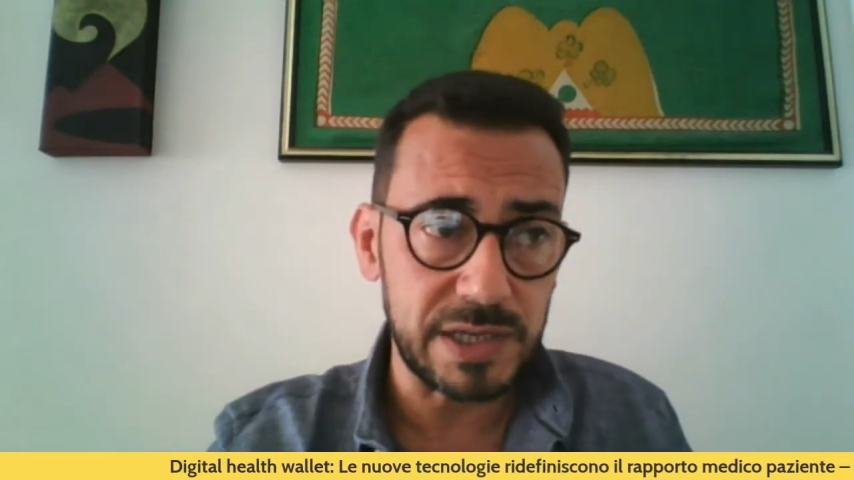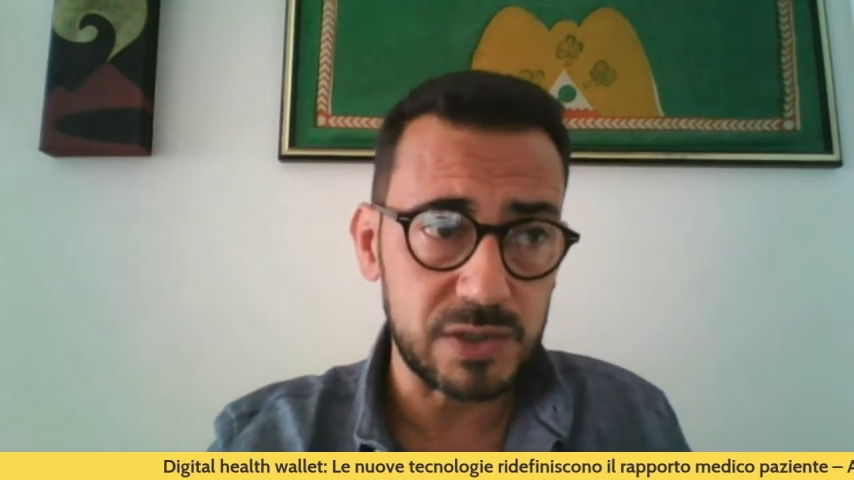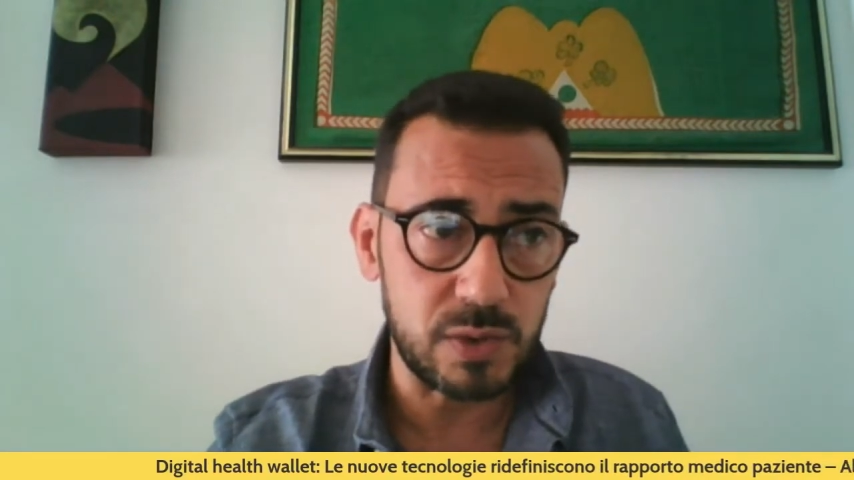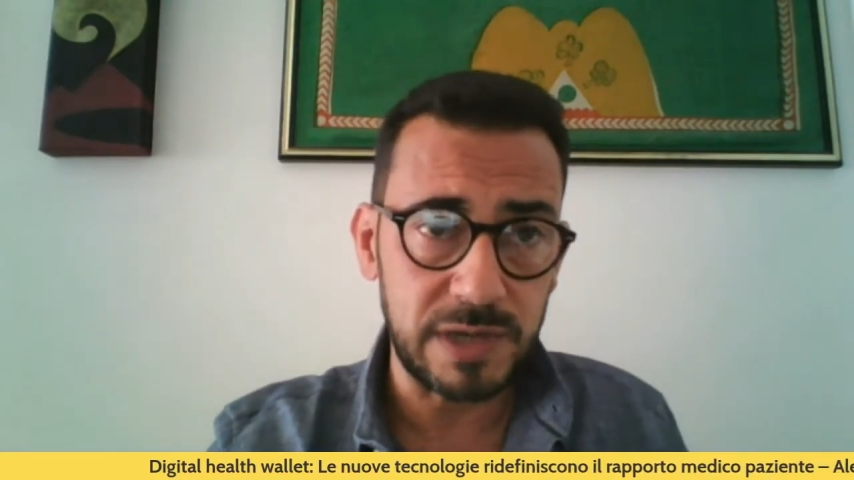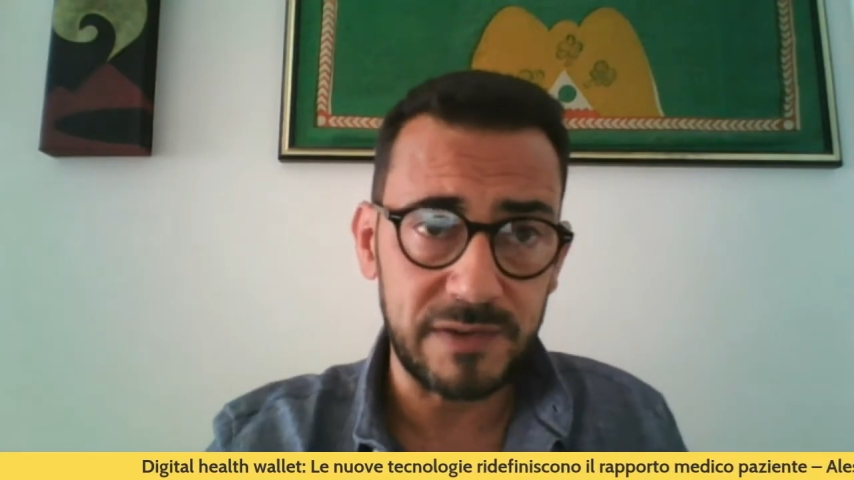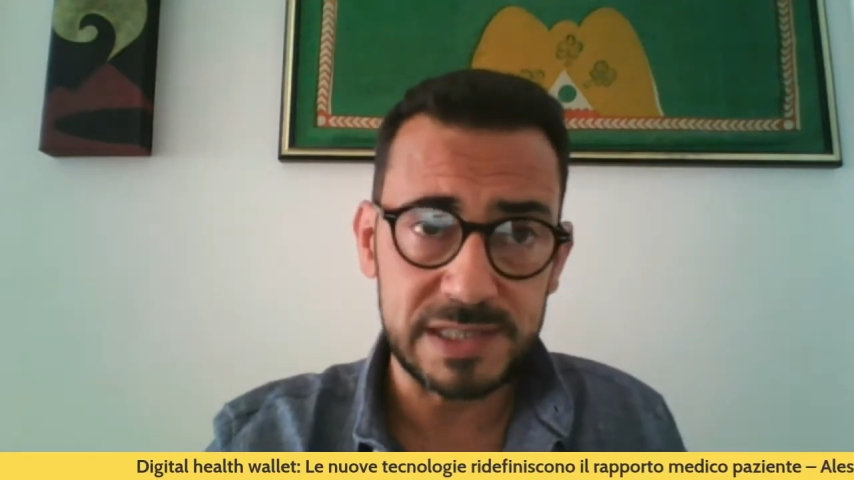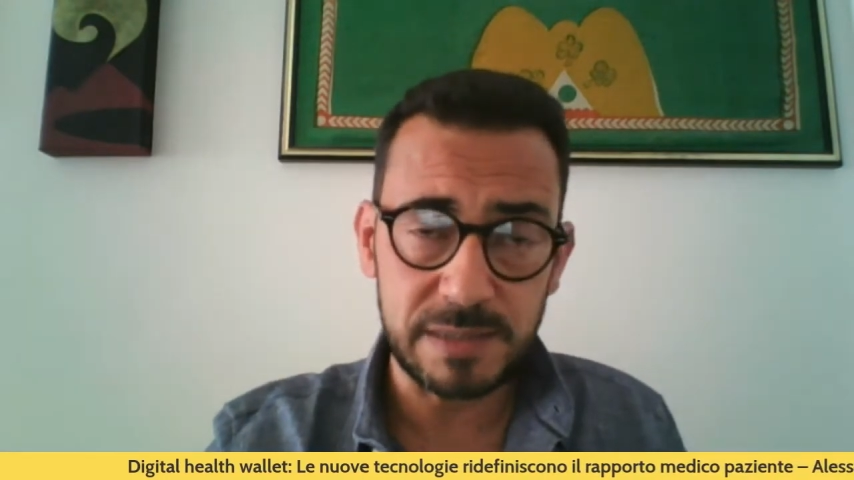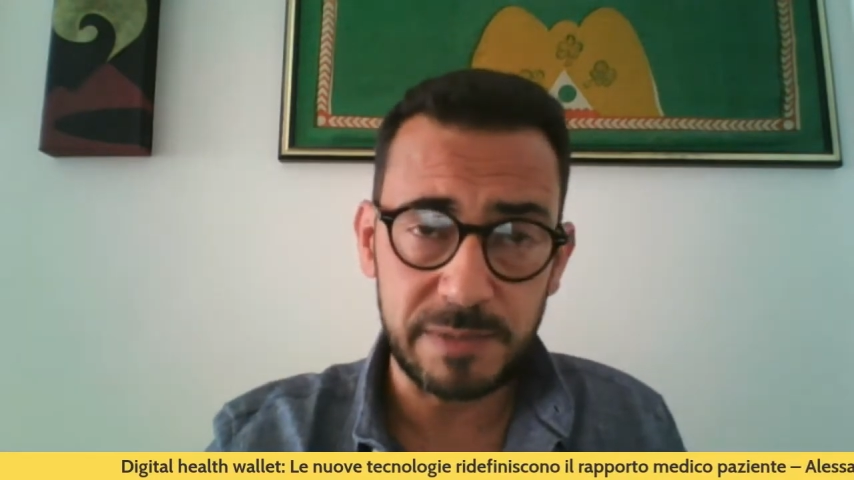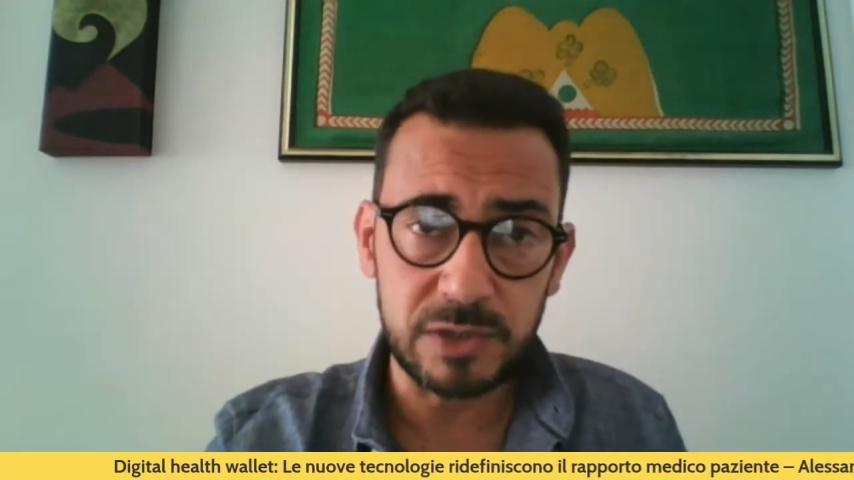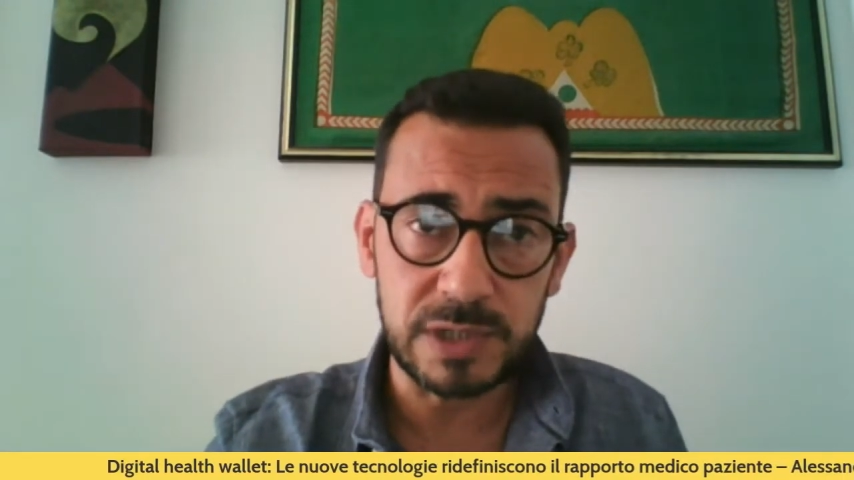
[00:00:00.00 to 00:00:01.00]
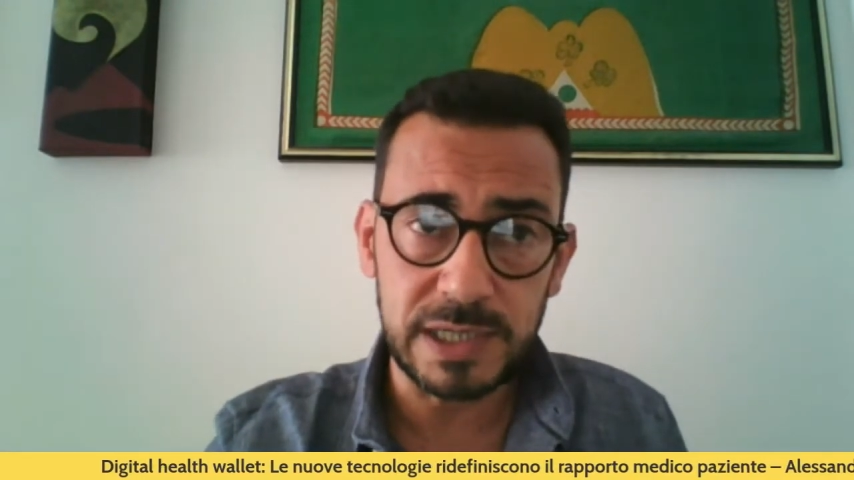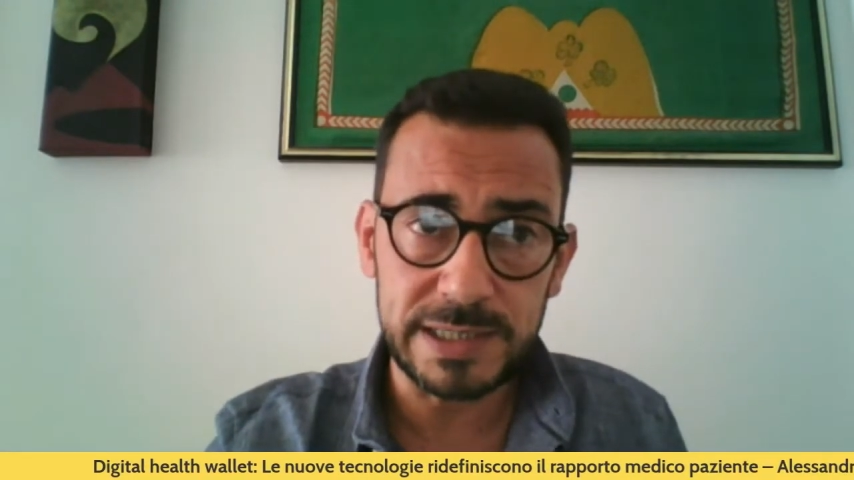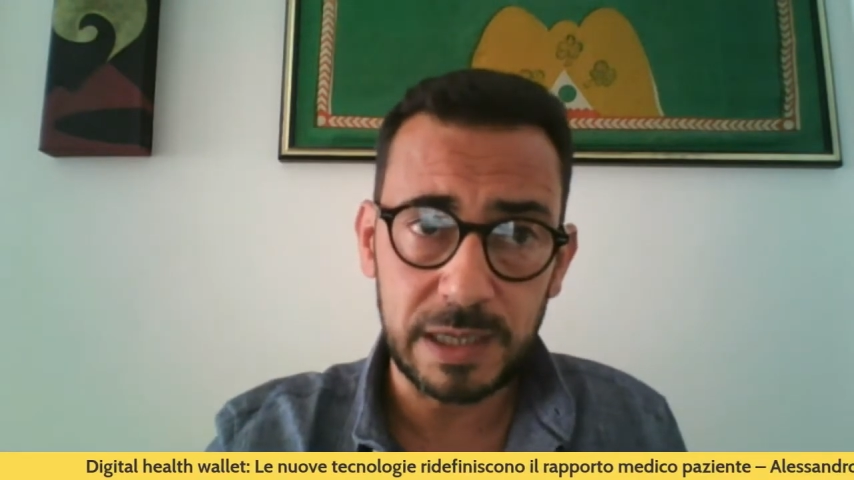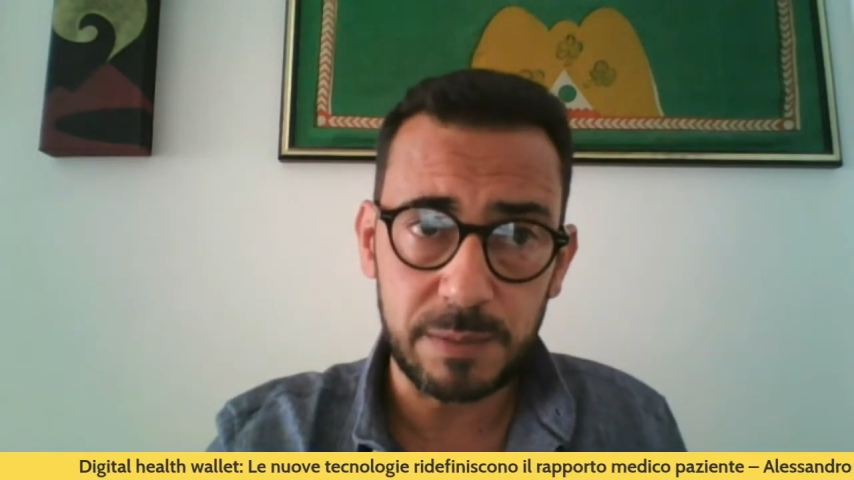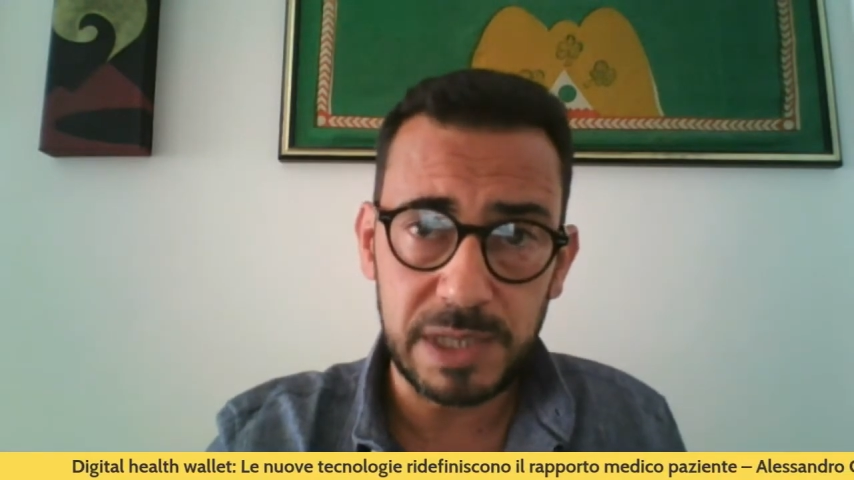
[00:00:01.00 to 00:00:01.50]
che sull'avanzamento
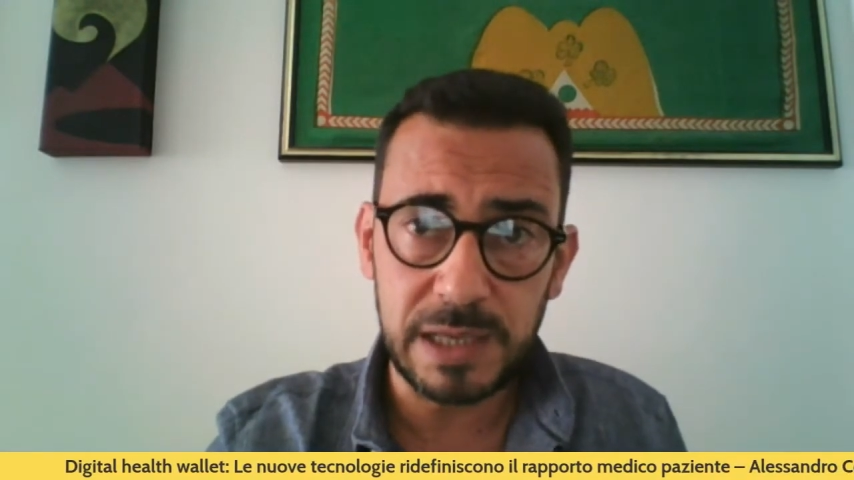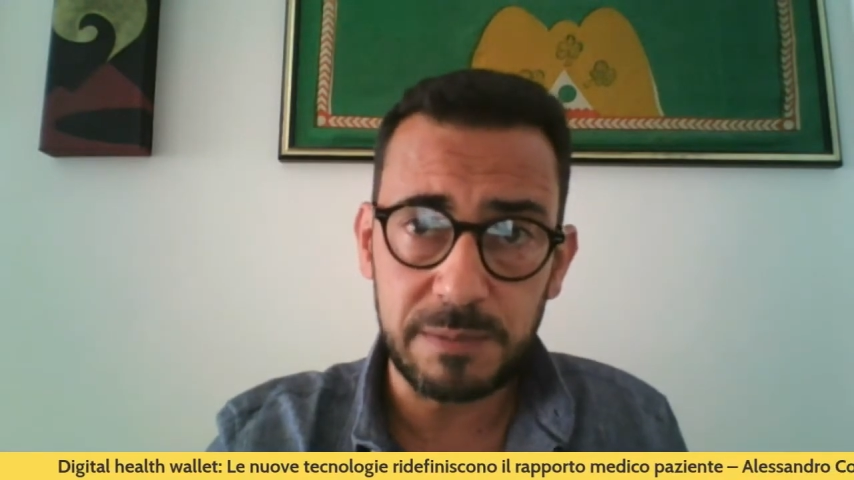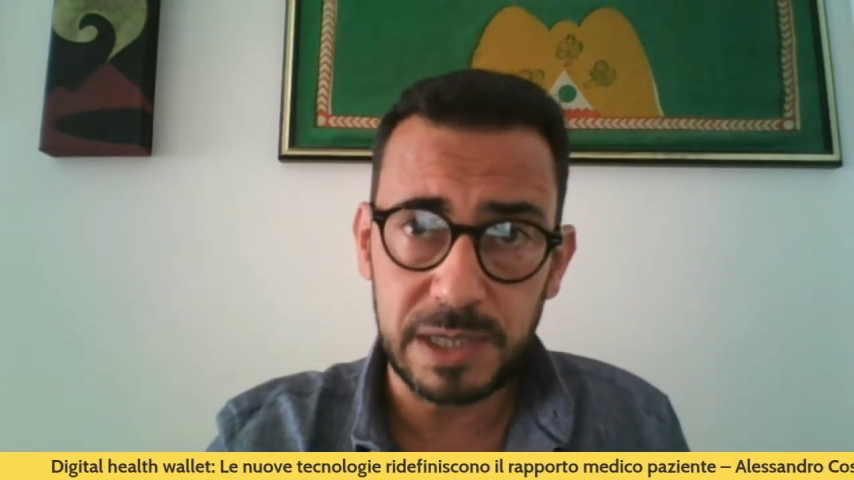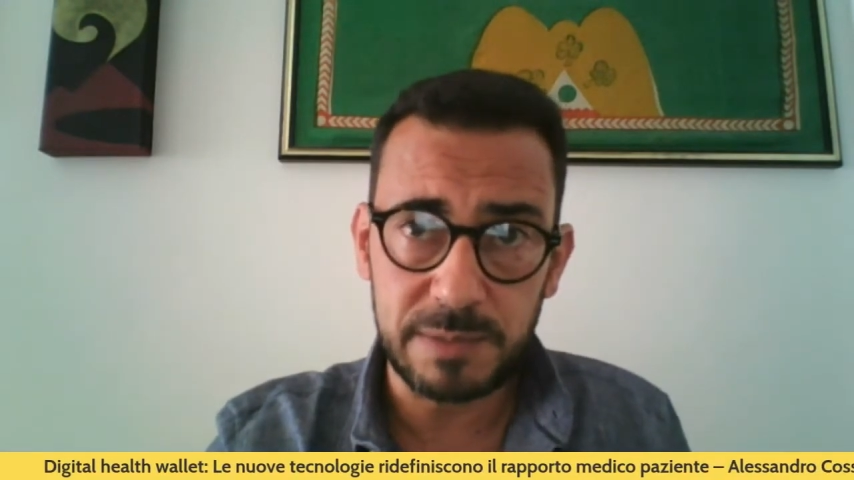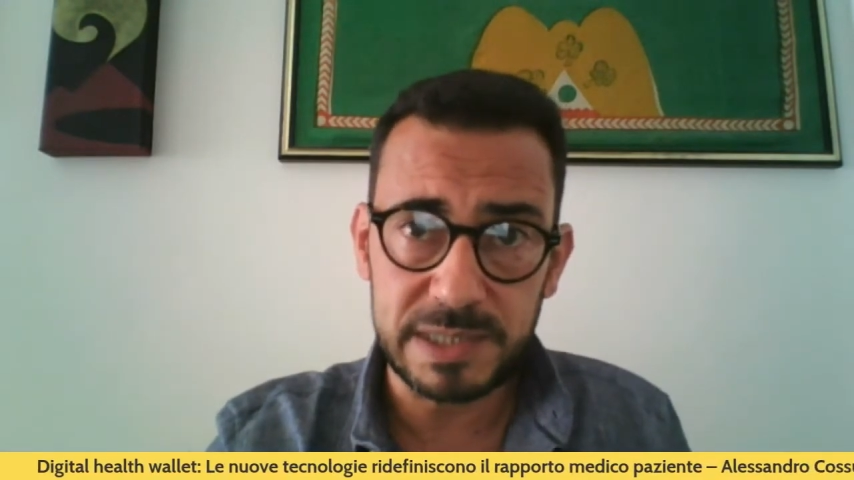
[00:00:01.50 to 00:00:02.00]
delle terapie per